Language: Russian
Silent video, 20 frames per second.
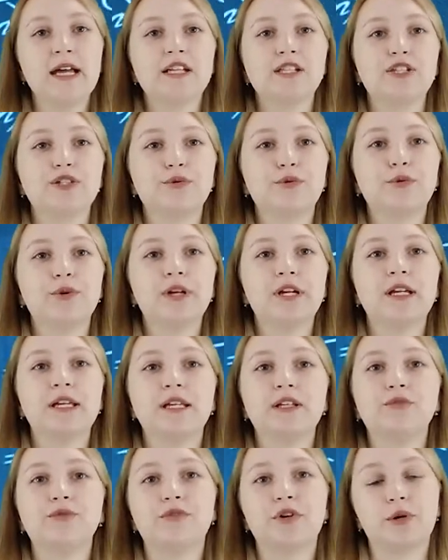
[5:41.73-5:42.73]
теория
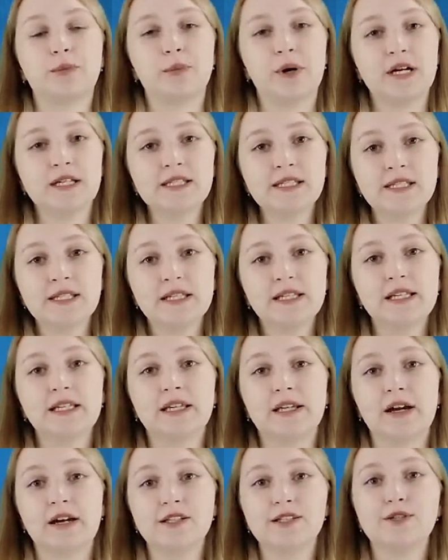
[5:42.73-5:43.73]
информации
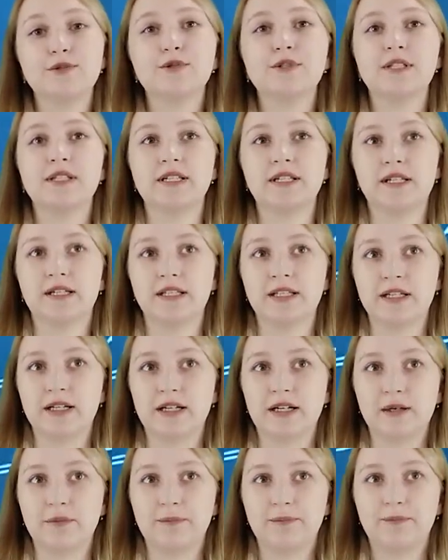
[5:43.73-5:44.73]
и
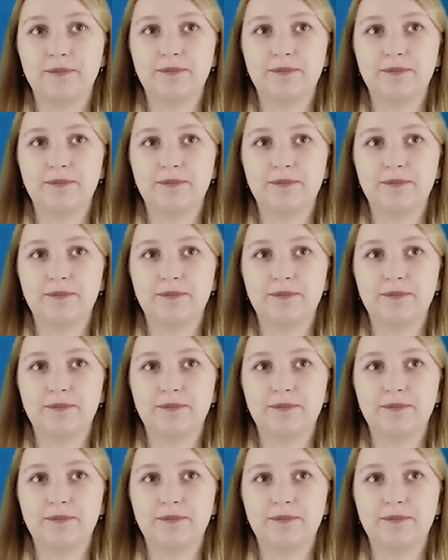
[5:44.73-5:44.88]
радиотехника.